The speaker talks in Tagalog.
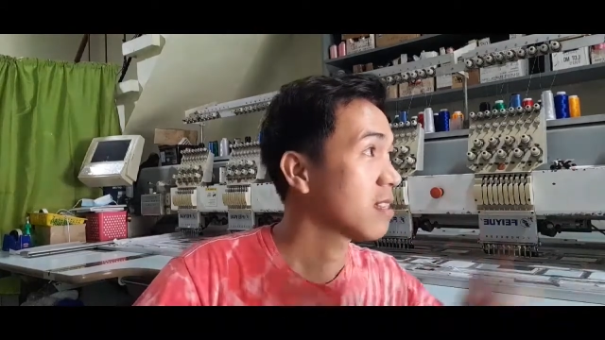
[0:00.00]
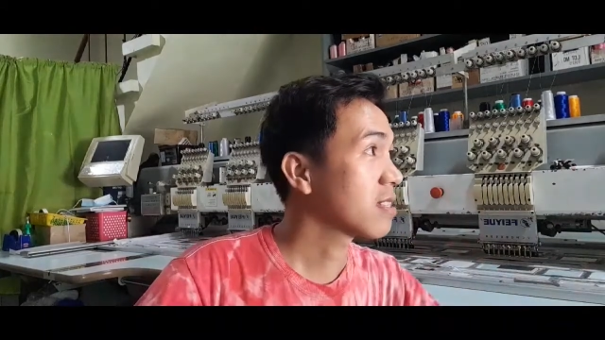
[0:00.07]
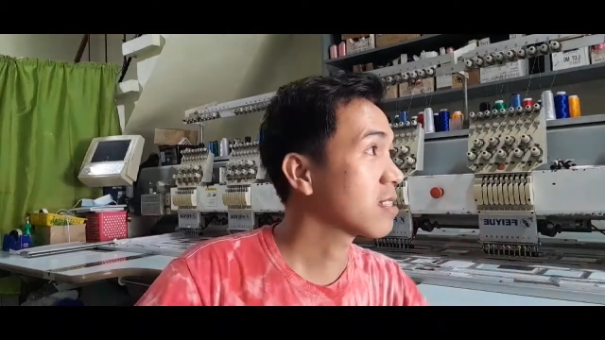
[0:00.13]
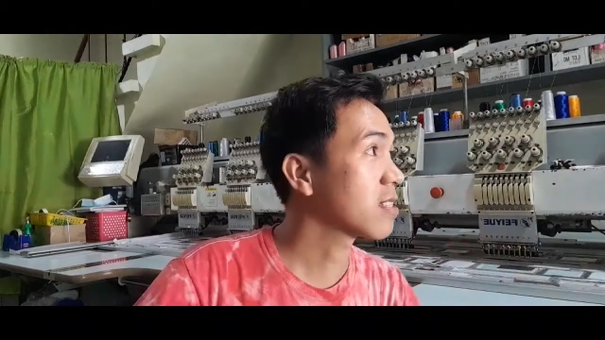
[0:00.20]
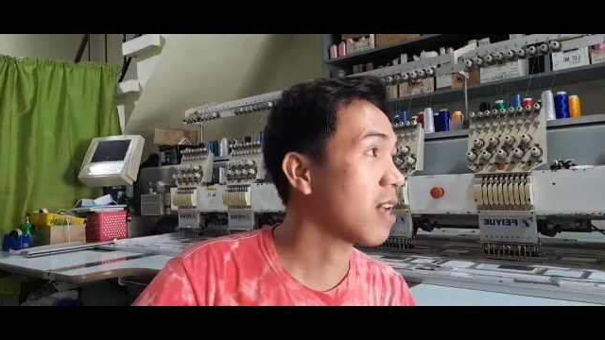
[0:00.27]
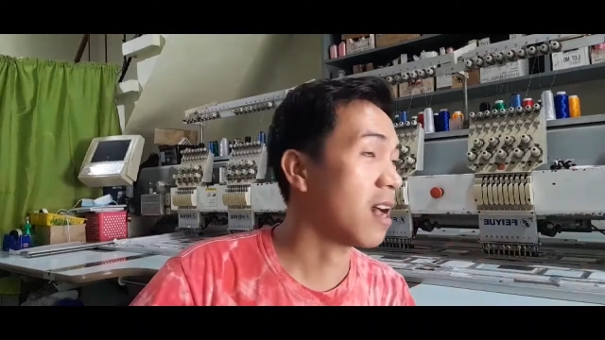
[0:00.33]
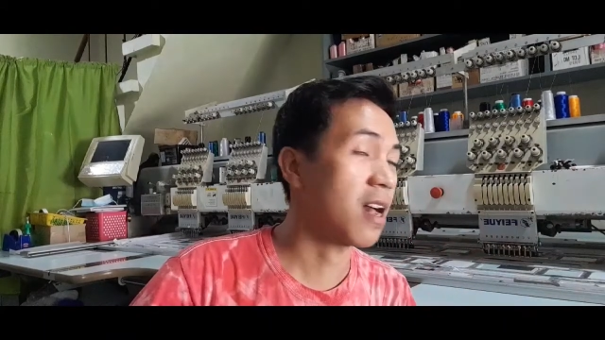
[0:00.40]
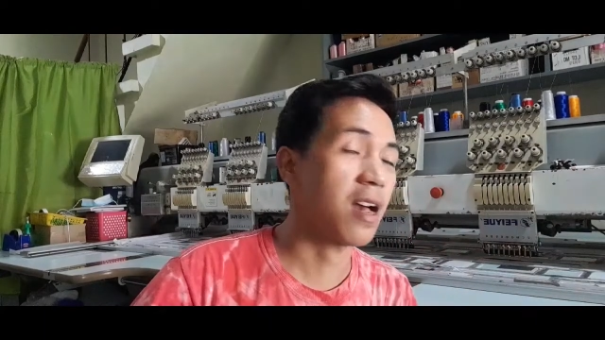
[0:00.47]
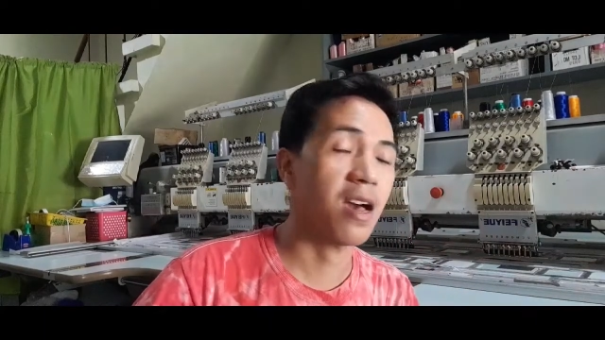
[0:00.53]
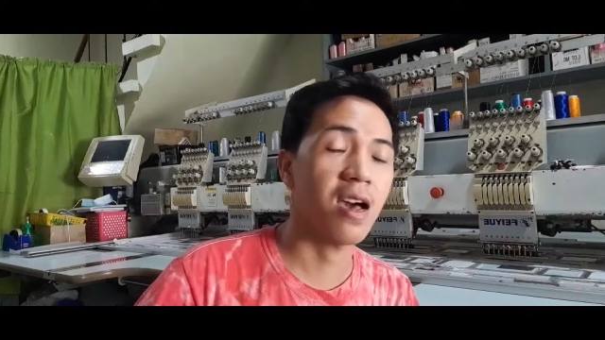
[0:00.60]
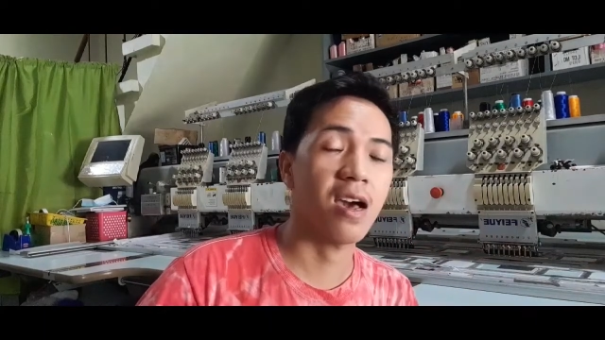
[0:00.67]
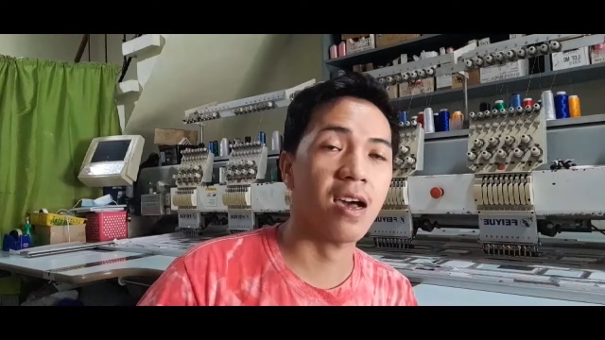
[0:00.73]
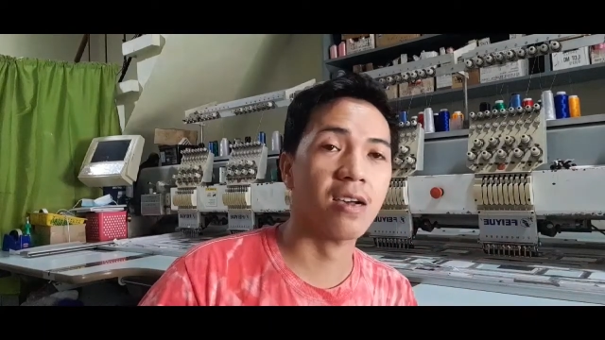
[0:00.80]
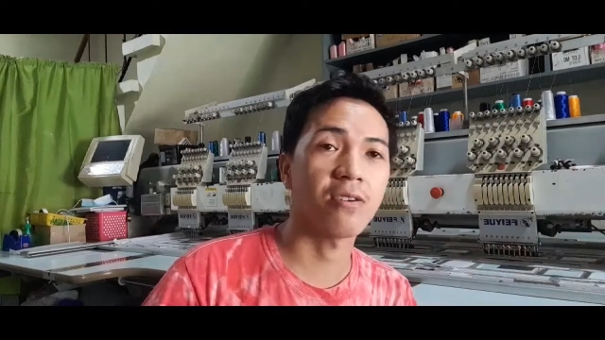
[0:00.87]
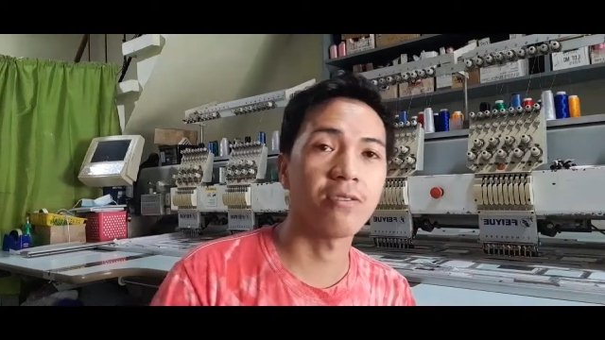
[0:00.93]
sa
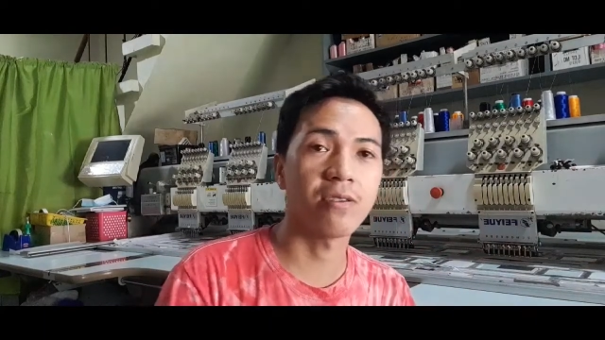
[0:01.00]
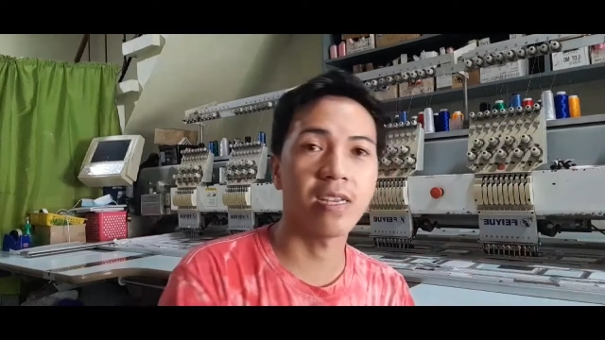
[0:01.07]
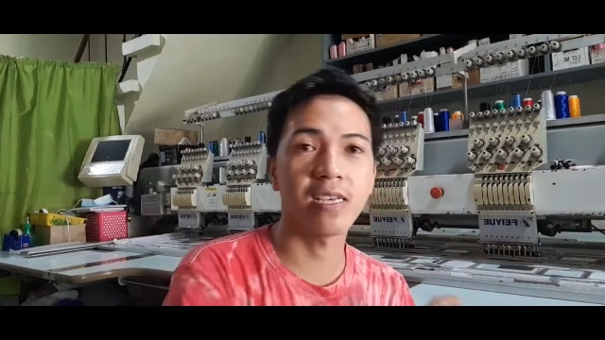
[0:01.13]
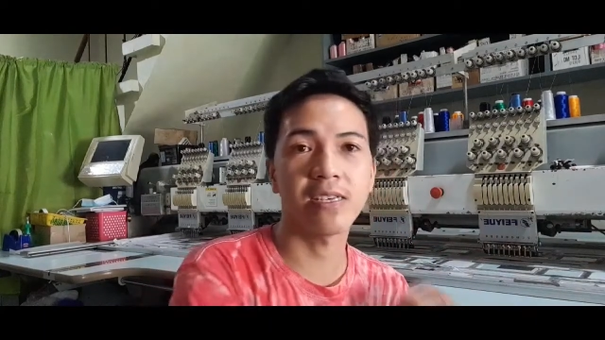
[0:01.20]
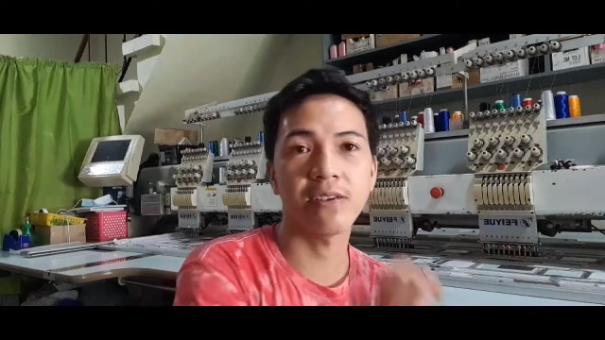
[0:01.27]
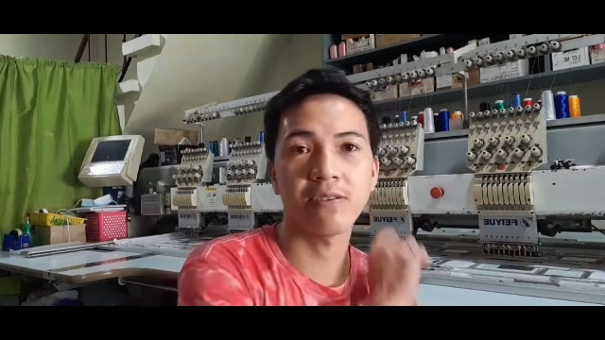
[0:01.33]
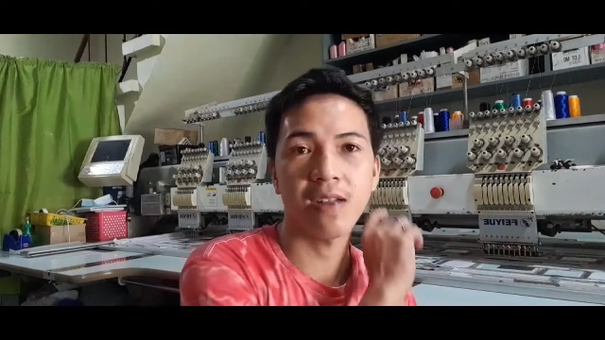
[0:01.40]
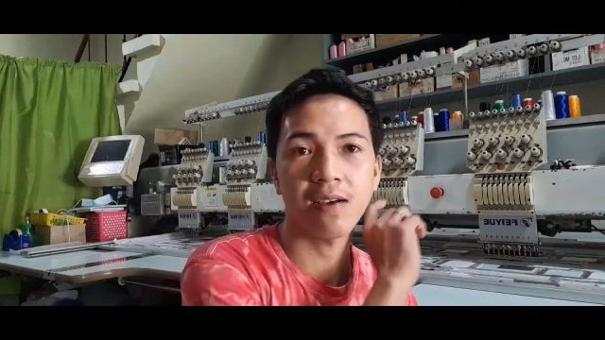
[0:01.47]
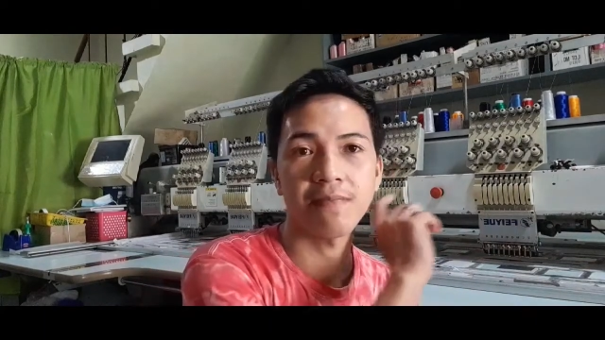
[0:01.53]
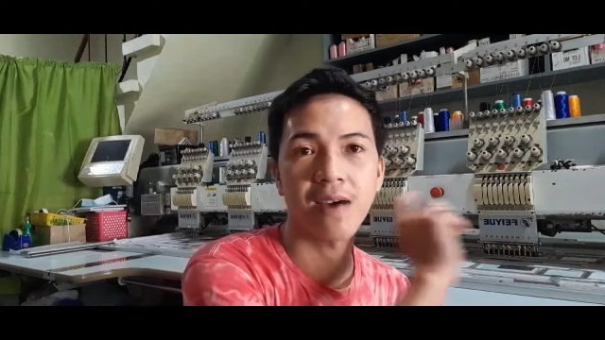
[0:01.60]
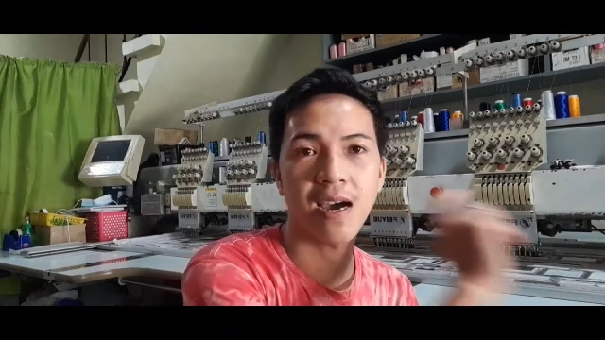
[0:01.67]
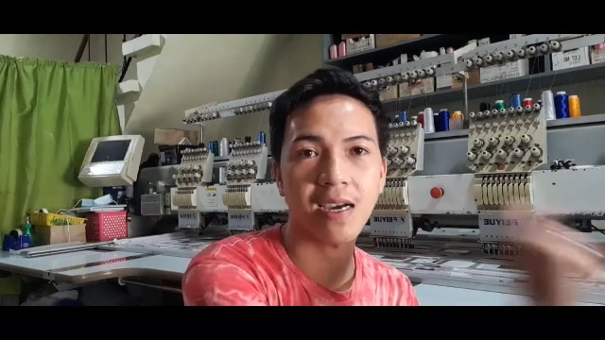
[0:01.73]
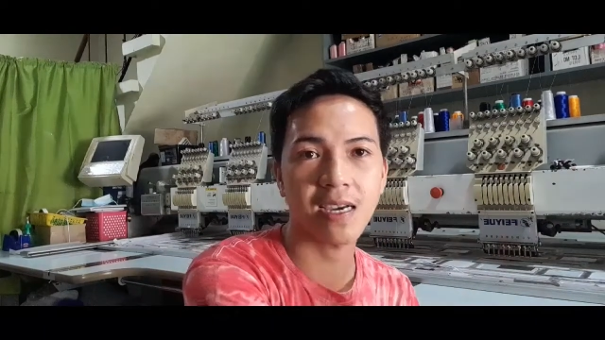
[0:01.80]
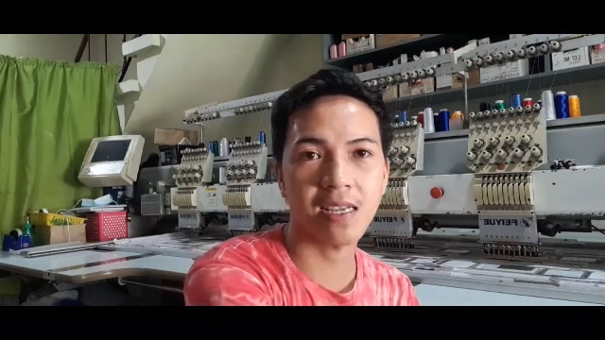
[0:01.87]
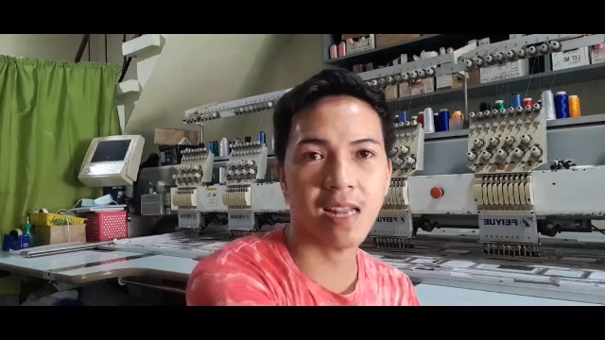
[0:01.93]
condition ng
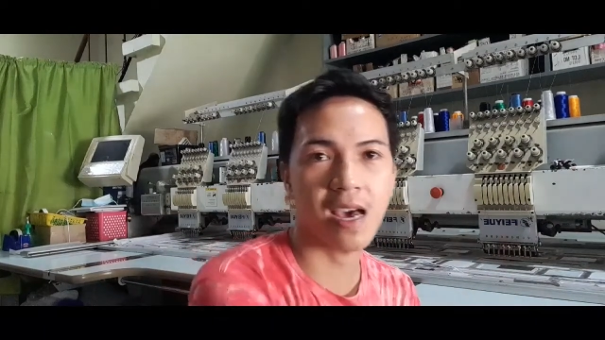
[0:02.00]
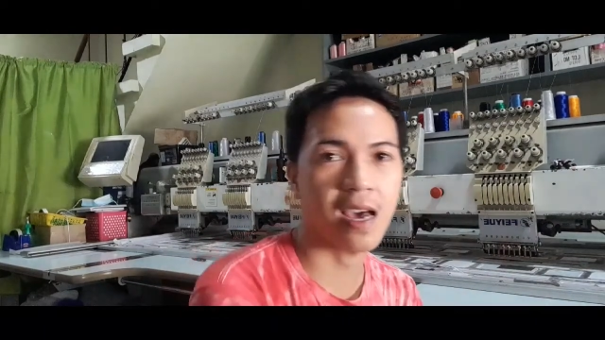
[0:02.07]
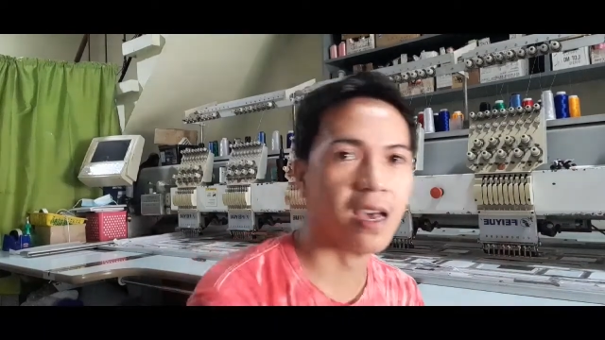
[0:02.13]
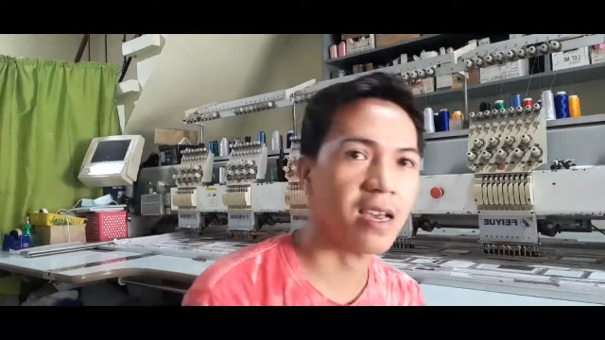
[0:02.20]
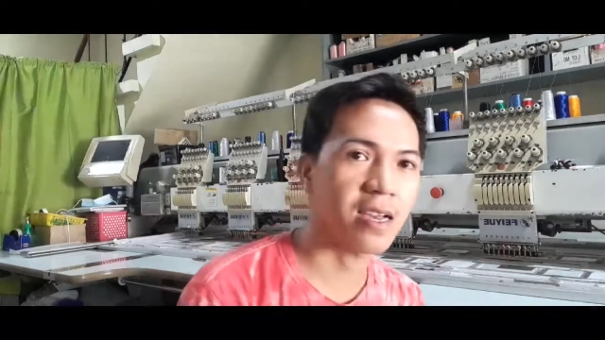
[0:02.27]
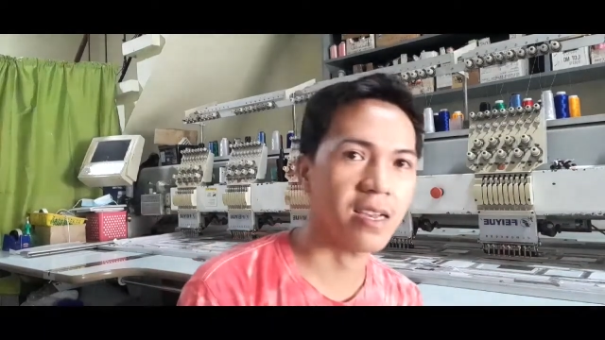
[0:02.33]
makina